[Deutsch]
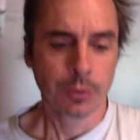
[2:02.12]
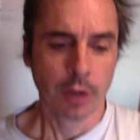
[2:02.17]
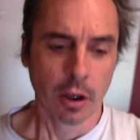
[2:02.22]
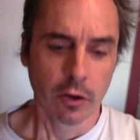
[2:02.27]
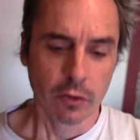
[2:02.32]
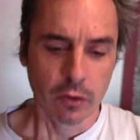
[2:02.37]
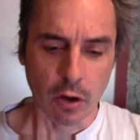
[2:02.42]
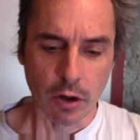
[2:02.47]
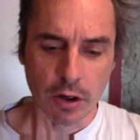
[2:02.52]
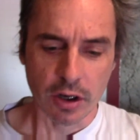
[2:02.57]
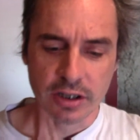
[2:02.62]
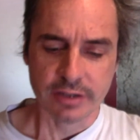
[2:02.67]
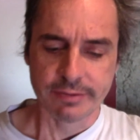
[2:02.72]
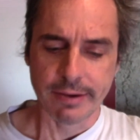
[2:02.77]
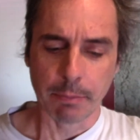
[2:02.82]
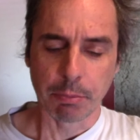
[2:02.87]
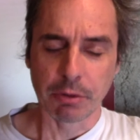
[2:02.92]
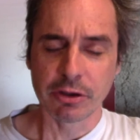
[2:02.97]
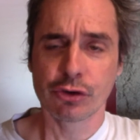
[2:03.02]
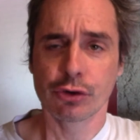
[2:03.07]
So, nach zwei
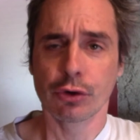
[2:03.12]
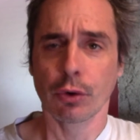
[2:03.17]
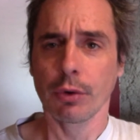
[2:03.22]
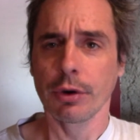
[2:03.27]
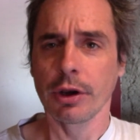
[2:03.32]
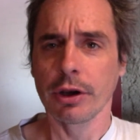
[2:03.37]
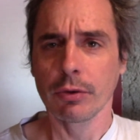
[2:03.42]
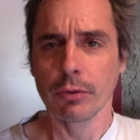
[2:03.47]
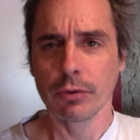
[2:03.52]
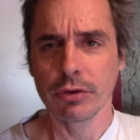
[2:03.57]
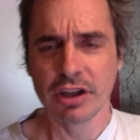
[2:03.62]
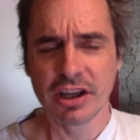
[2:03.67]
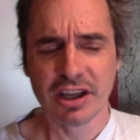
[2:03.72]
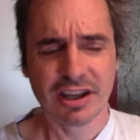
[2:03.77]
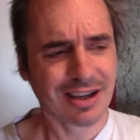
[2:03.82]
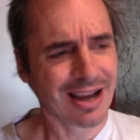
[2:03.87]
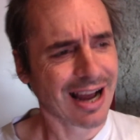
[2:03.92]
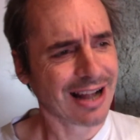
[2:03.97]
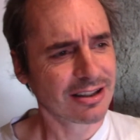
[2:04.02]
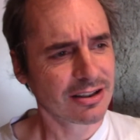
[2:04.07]
Portionen und nicht
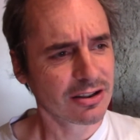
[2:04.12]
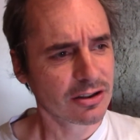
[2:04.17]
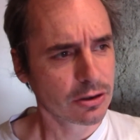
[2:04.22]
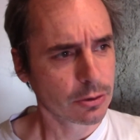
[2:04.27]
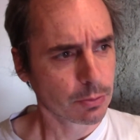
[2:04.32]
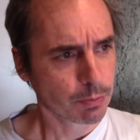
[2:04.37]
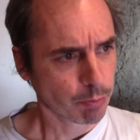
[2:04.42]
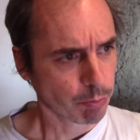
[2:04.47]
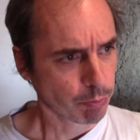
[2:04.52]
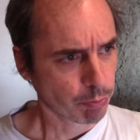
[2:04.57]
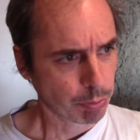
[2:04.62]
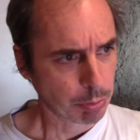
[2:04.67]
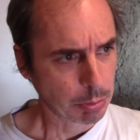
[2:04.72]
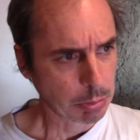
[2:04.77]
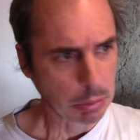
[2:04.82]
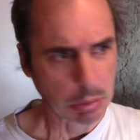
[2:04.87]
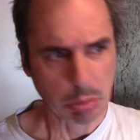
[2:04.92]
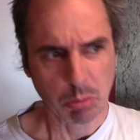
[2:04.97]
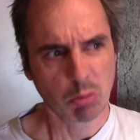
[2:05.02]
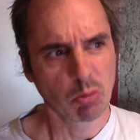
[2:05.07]
ganz
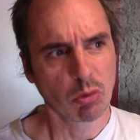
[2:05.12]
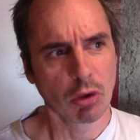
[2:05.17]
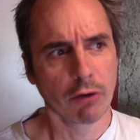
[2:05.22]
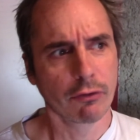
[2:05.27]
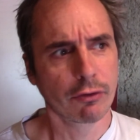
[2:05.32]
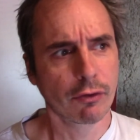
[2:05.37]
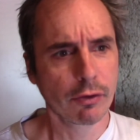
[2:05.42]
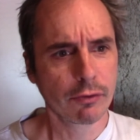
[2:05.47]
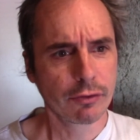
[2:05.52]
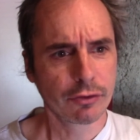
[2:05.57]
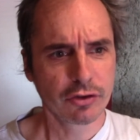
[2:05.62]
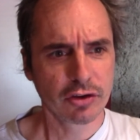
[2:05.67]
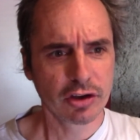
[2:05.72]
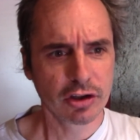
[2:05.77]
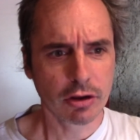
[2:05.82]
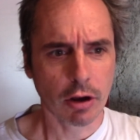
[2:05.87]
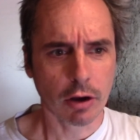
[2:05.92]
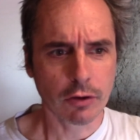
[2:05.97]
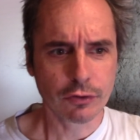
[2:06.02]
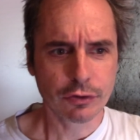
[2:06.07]

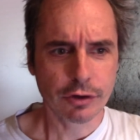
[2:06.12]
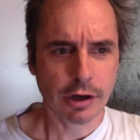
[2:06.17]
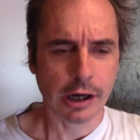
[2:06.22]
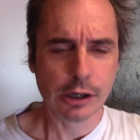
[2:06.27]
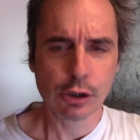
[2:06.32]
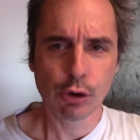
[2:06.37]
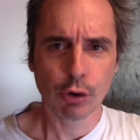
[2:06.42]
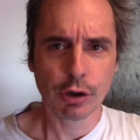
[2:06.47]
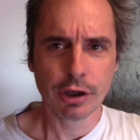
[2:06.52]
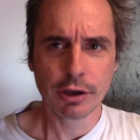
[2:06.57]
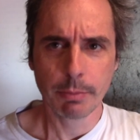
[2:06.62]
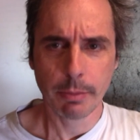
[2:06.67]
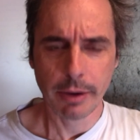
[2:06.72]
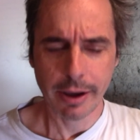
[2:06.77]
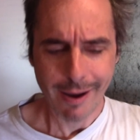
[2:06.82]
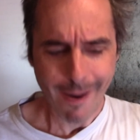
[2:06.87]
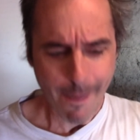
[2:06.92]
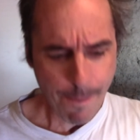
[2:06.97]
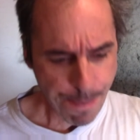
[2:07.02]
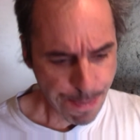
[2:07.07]
50.000 Kalorien
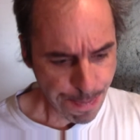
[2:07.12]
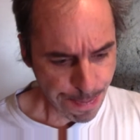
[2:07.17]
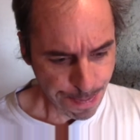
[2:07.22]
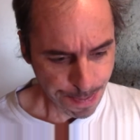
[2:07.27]
mehr,